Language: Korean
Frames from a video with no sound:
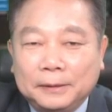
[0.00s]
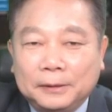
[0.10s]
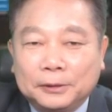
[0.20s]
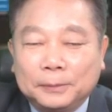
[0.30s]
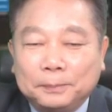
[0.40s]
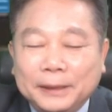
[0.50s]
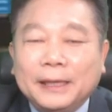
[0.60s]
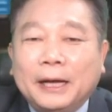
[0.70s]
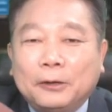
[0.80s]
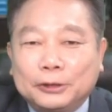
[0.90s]
어떤
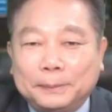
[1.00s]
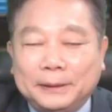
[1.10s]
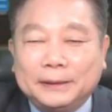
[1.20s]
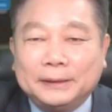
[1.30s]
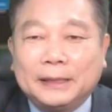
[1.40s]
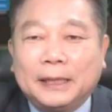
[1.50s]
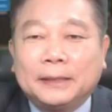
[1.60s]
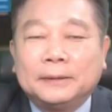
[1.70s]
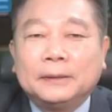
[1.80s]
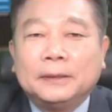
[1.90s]
비닐하우스
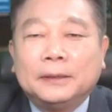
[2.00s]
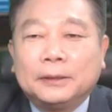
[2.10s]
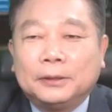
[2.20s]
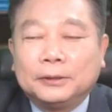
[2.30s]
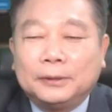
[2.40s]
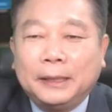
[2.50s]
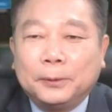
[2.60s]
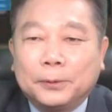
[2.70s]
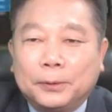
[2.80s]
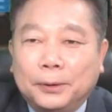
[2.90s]
비슷한 것
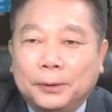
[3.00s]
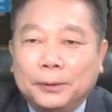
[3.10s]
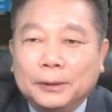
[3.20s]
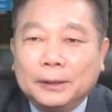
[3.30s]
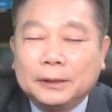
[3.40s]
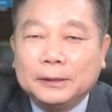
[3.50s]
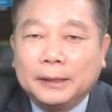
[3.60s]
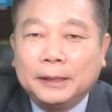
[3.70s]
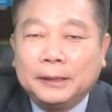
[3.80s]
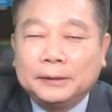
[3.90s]
해놓고 그
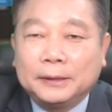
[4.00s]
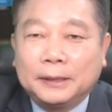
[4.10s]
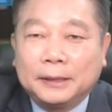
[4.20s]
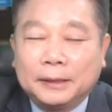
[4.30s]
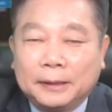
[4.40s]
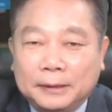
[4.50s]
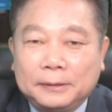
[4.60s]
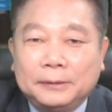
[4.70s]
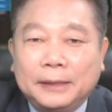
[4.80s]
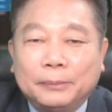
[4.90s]
안에 이제
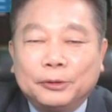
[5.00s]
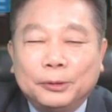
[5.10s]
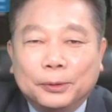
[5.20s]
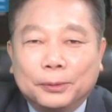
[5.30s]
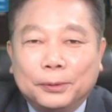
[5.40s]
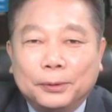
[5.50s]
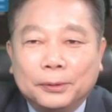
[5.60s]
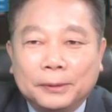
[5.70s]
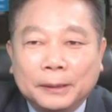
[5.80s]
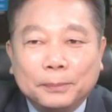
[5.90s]
그 나무를
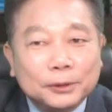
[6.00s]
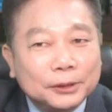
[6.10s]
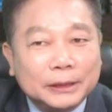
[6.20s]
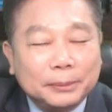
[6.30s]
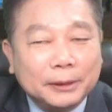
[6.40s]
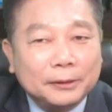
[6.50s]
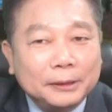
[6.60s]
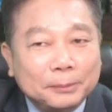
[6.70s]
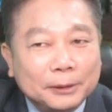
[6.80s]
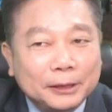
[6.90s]
놓고 그냥 버섯 재배하는
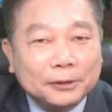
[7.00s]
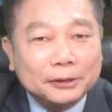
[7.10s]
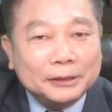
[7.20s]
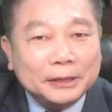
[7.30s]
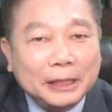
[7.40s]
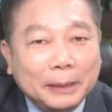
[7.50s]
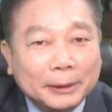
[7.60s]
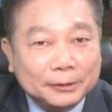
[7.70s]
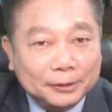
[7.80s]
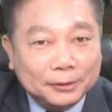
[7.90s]
거, 뭐 이런 것이 이제
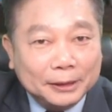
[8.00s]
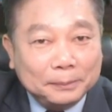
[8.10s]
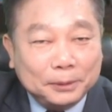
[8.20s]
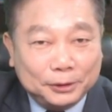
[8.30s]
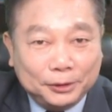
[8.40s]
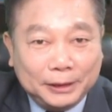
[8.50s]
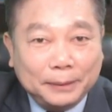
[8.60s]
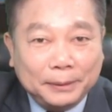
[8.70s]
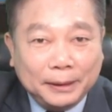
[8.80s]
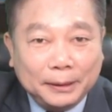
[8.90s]
일반적인 버섯
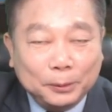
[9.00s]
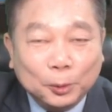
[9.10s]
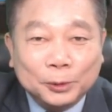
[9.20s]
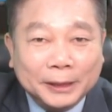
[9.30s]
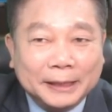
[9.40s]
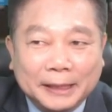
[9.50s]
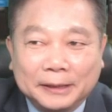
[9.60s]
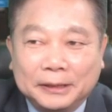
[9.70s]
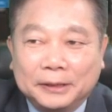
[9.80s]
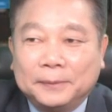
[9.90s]
재배
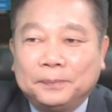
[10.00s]
농장이겠죠.